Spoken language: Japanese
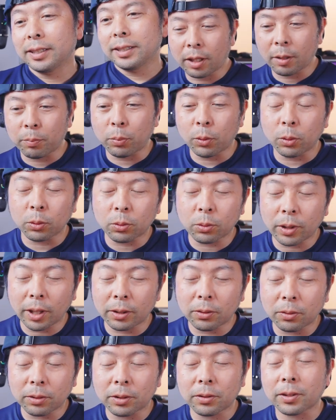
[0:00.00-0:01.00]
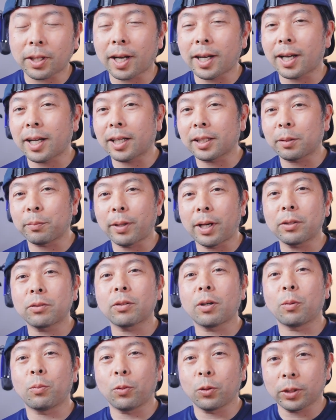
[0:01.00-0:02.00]
えポートレートっていう考え方もある
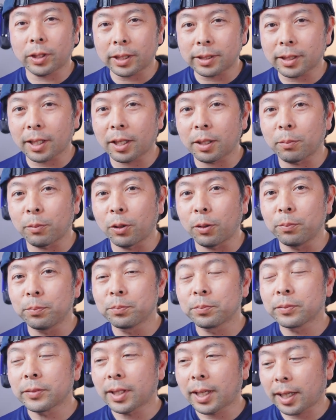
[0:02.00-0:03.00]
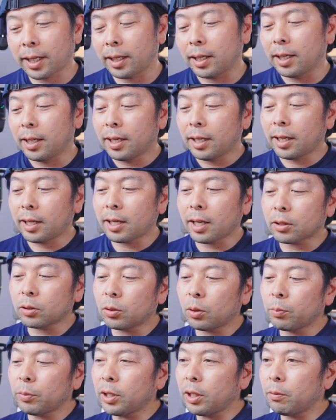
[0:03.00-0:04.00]
とは思うんですけれどもはい
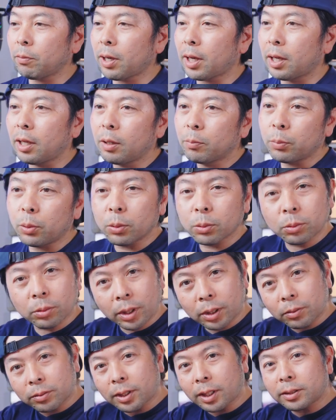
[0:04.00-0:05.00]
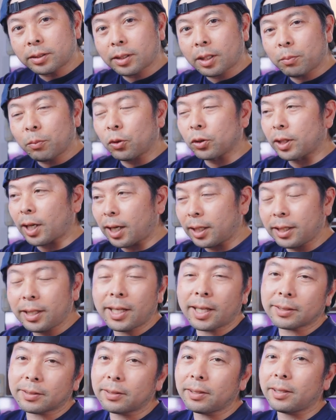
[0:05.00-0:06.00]
105mm はポートレート撮影もや
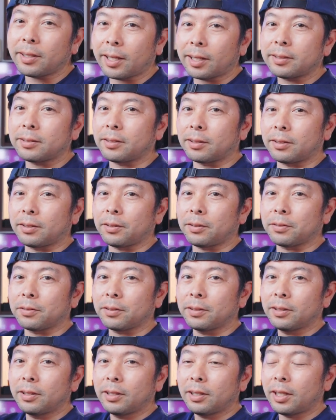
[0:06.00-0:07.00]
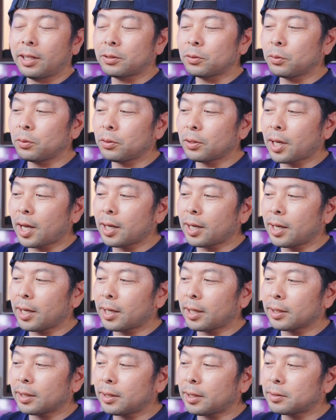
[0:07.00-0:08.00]
りやすいレンズっていうえそういう考
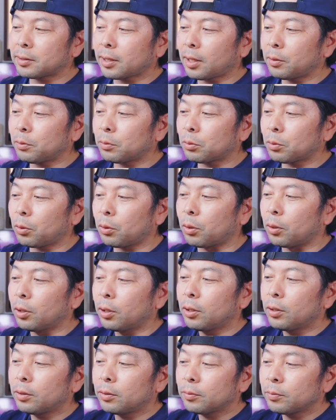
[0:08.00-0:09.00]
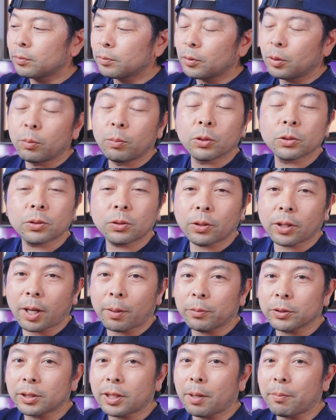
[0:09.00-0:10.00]
え方で使うと面白いかもし